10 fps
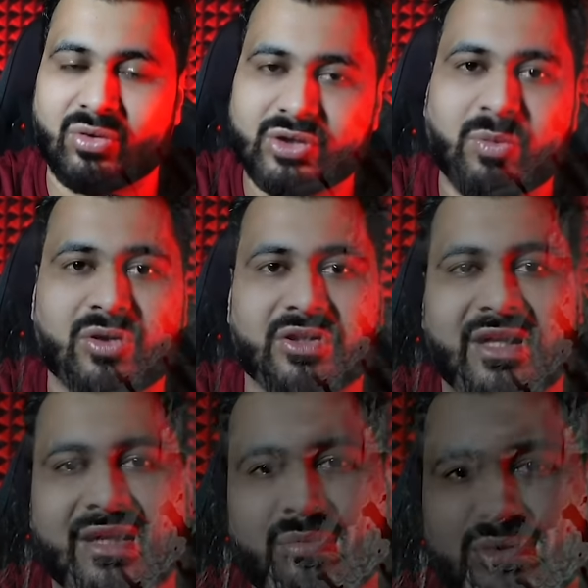खुद
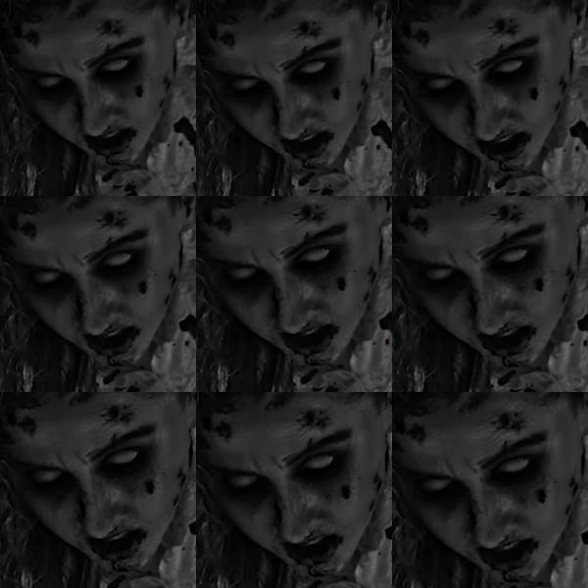बोलती है कि मुझे मुक्त कर
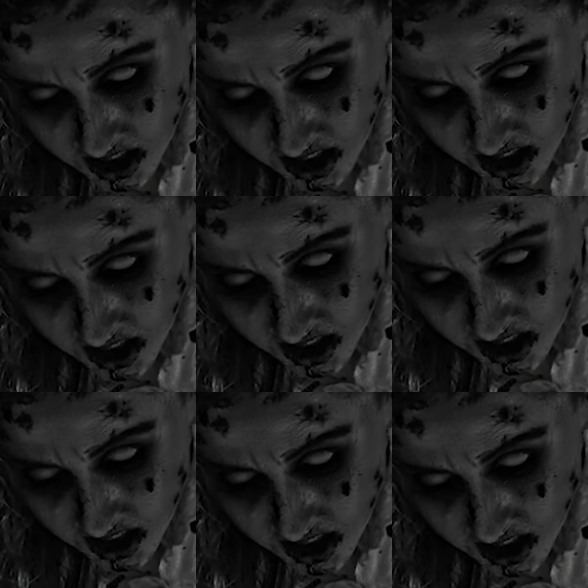दो मुझे
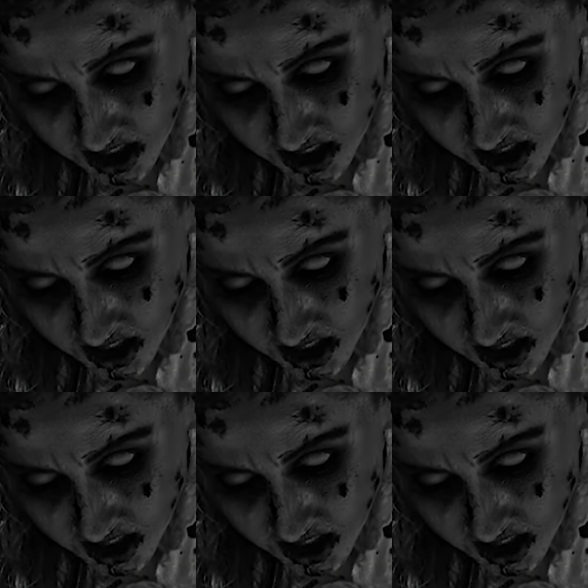बहुत टाइम से